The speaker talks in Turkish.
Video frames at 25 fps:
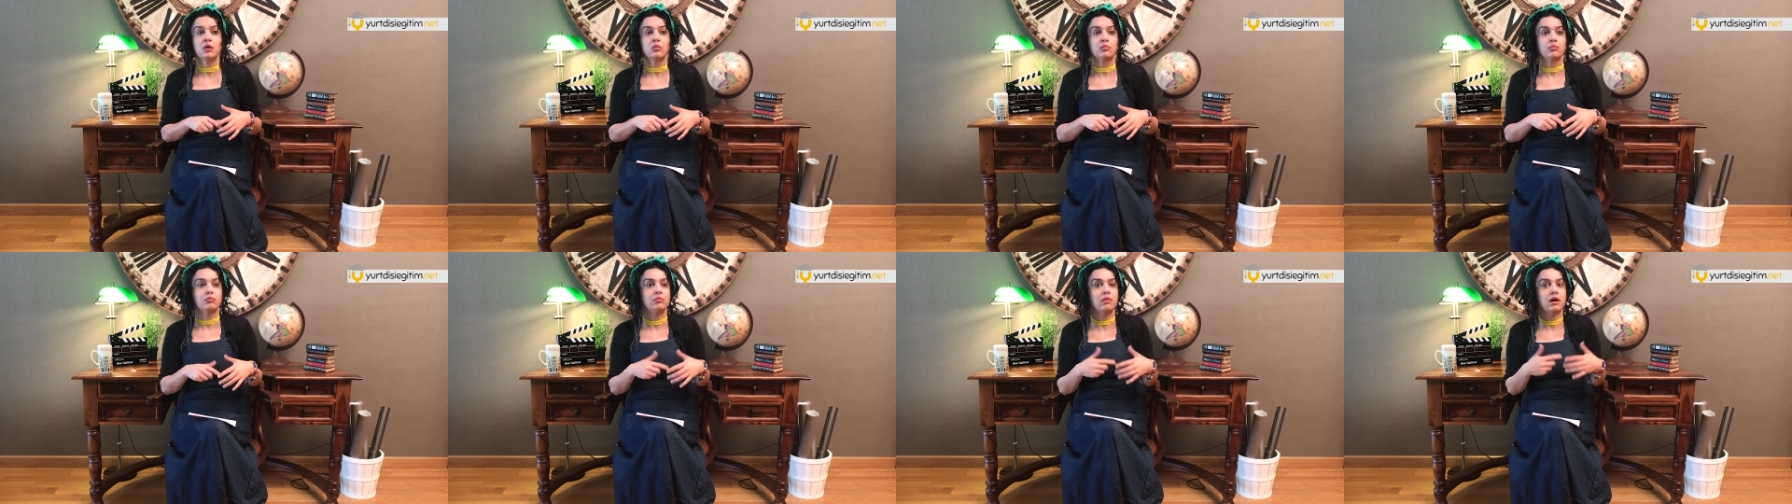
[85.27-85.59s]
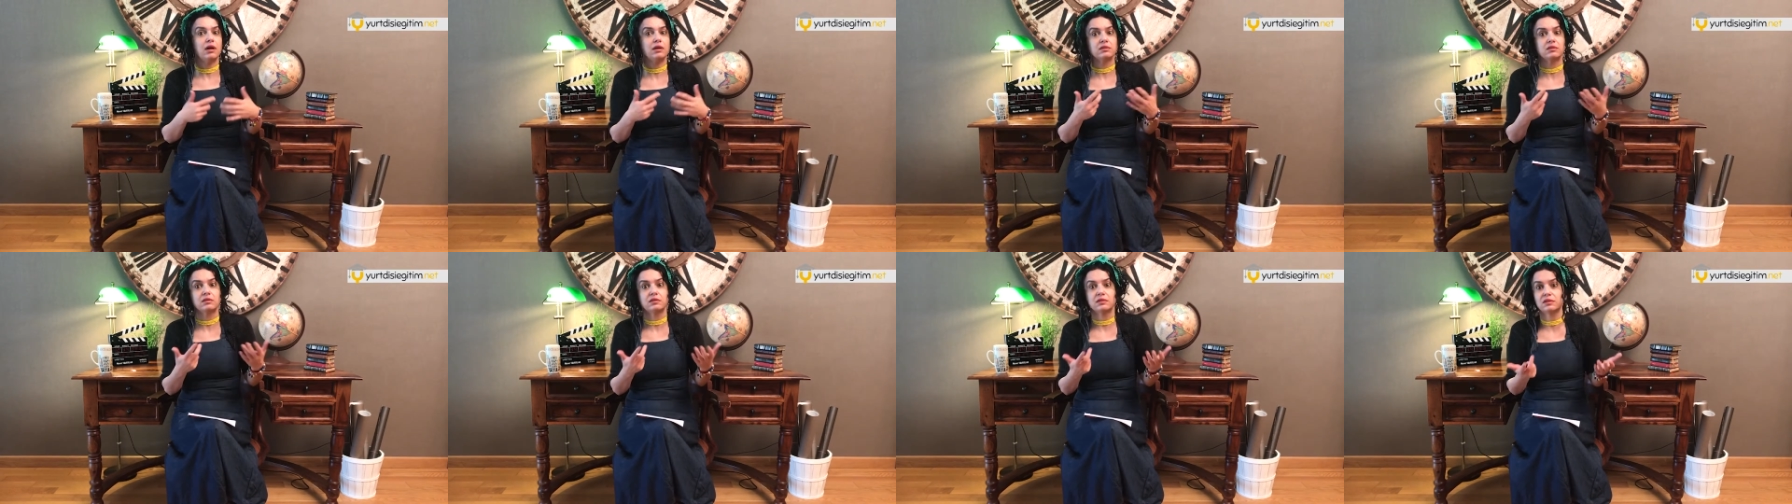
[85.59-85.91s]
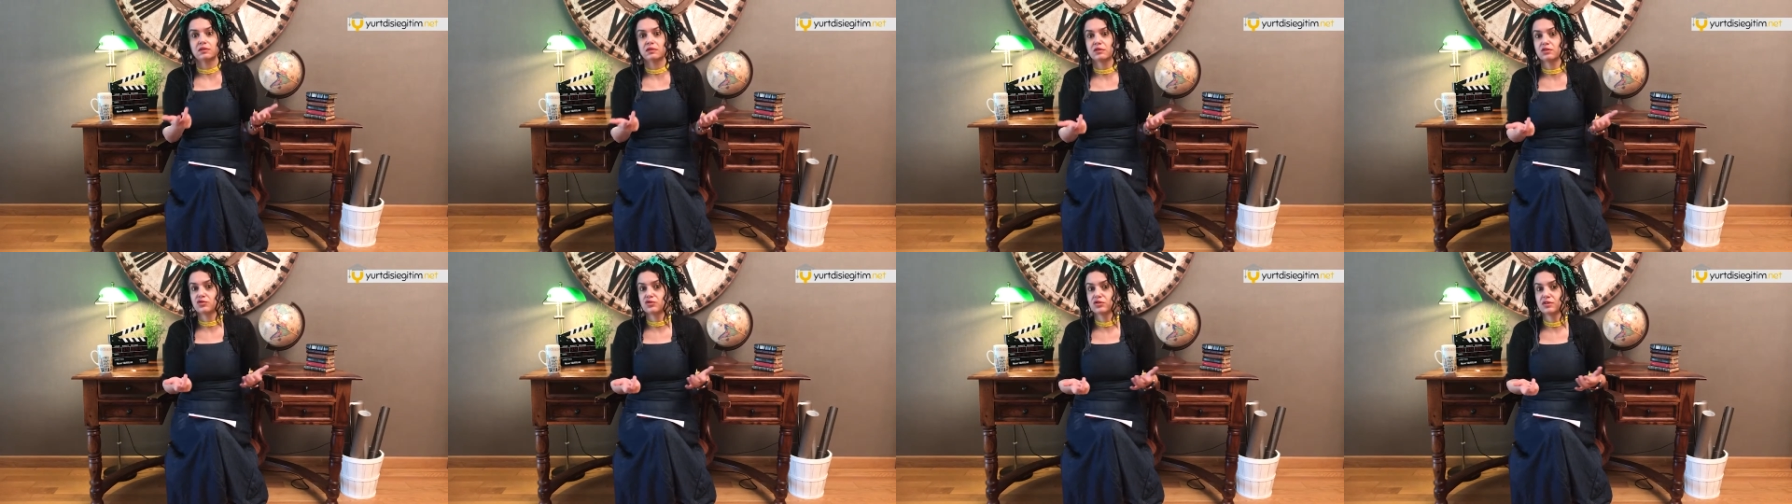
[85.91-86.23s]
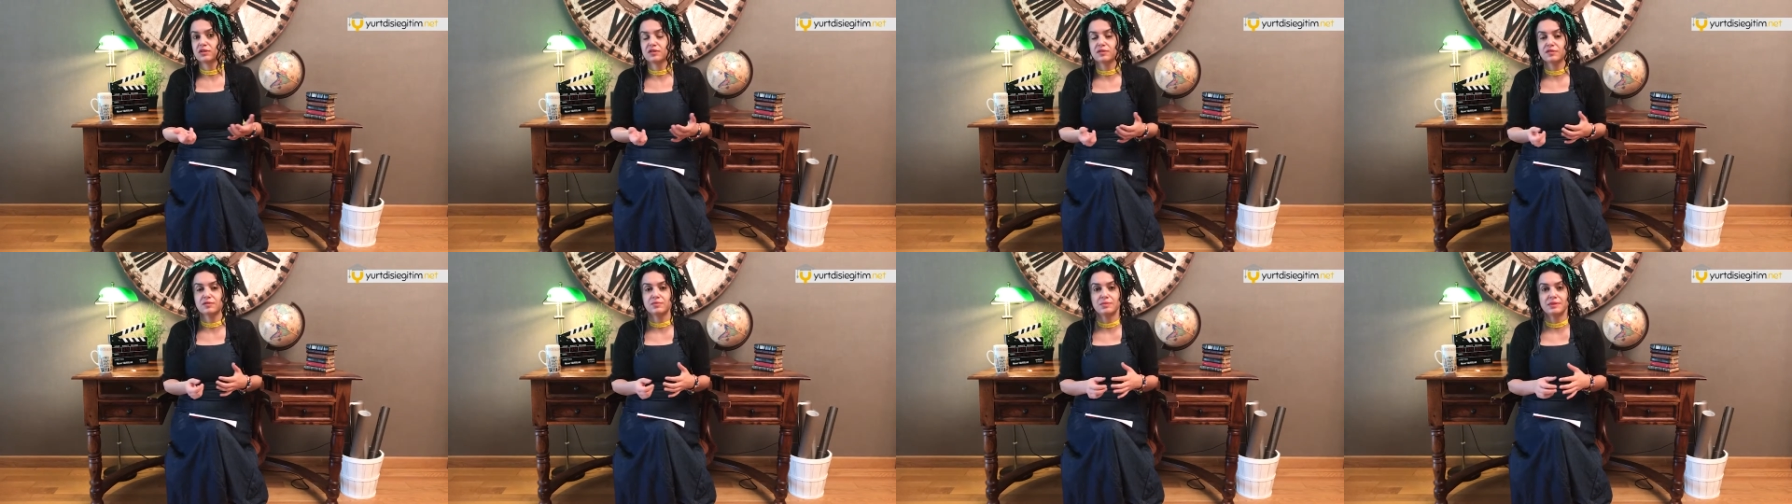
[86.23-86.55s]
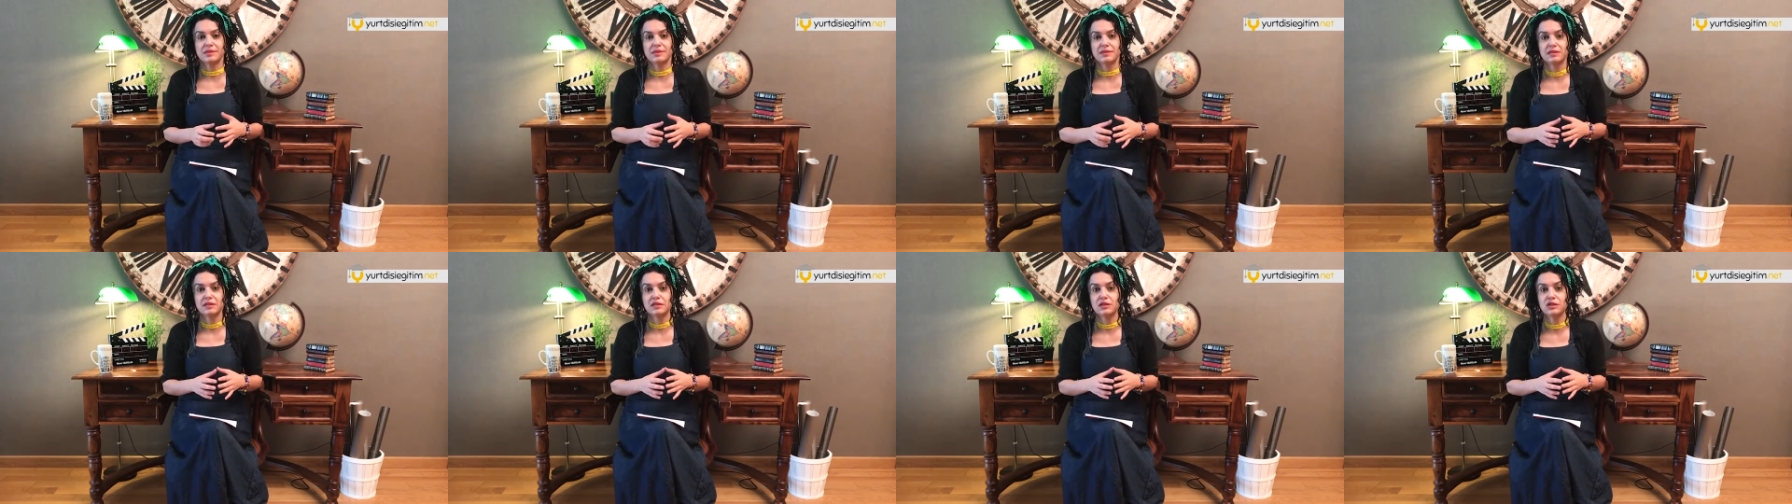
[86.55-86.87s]
Malta'da gideceğiniz
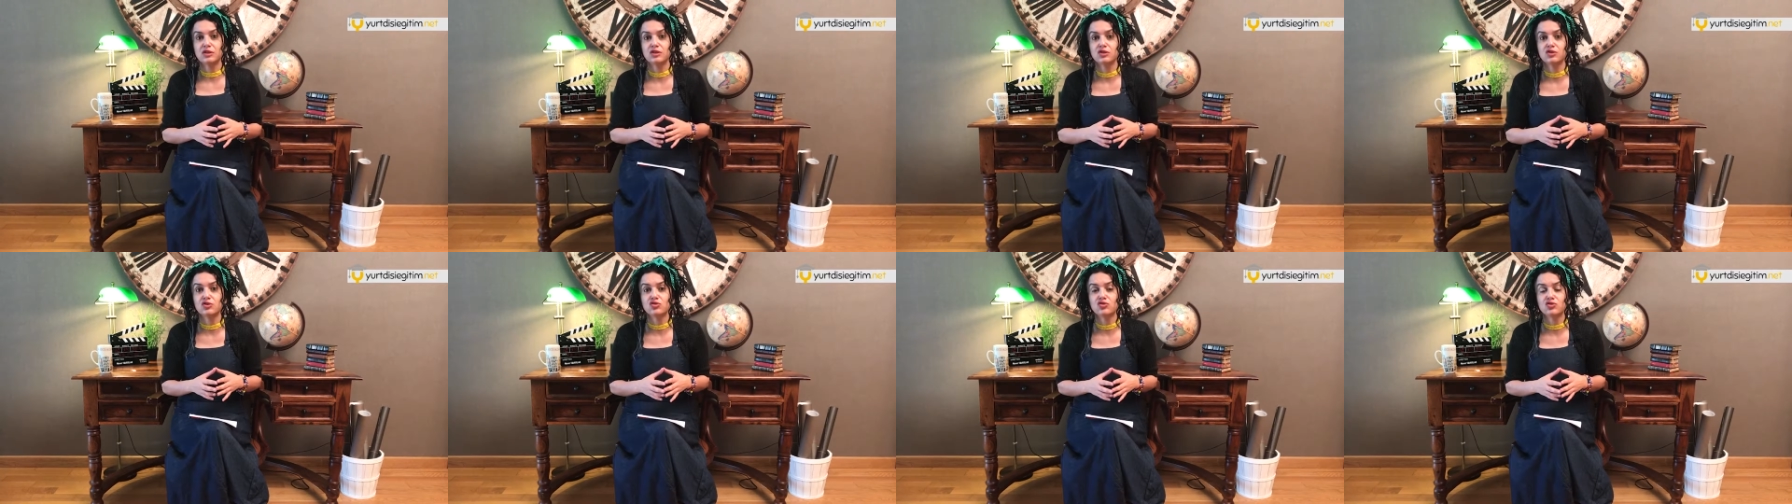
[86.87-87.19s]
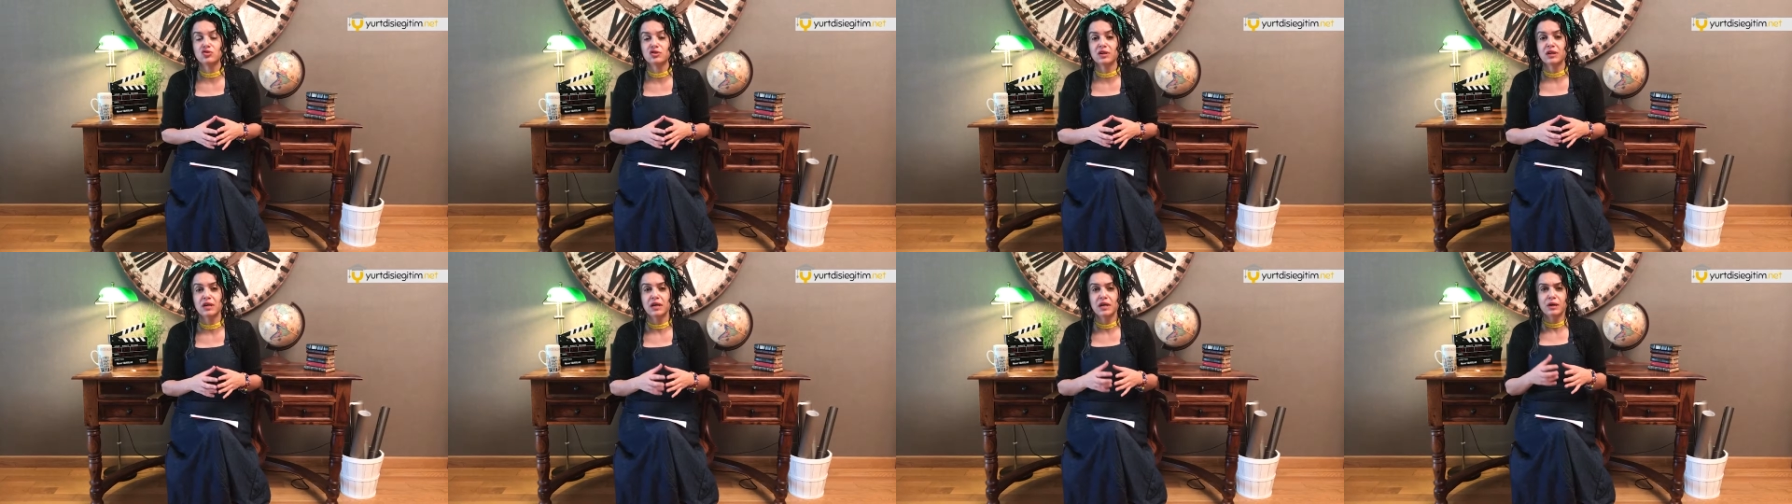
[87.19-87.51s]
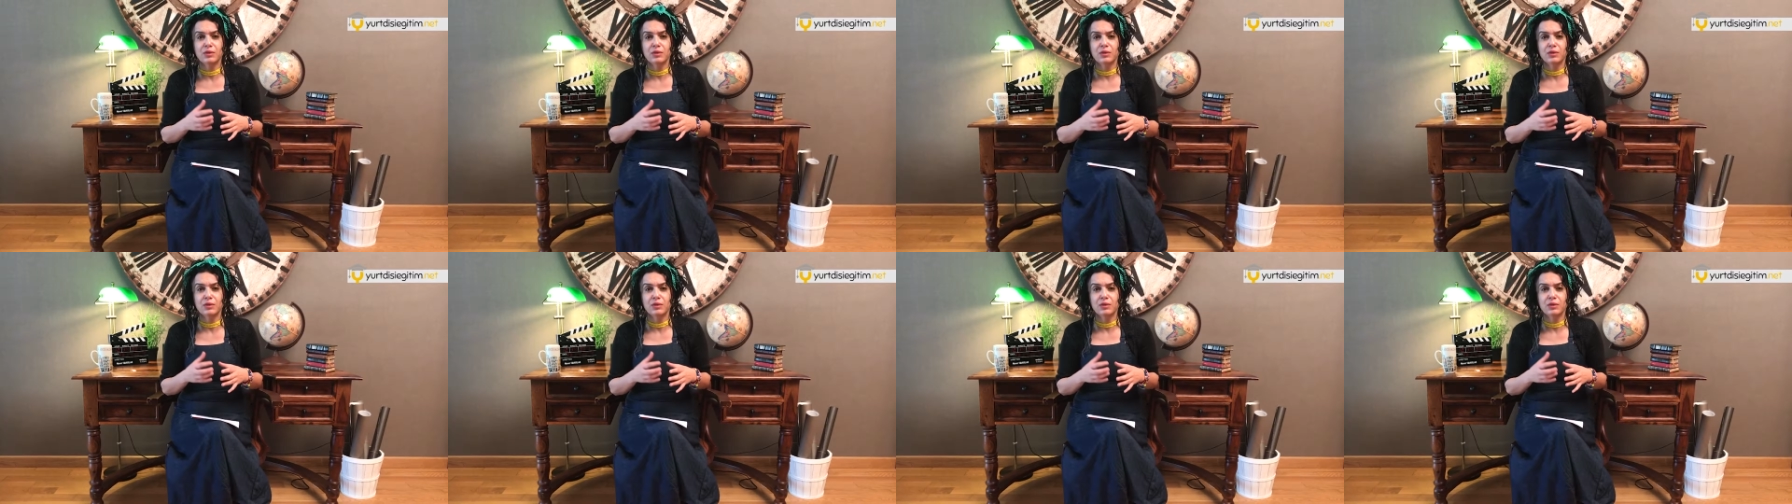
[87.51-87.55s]
bir İngilizce.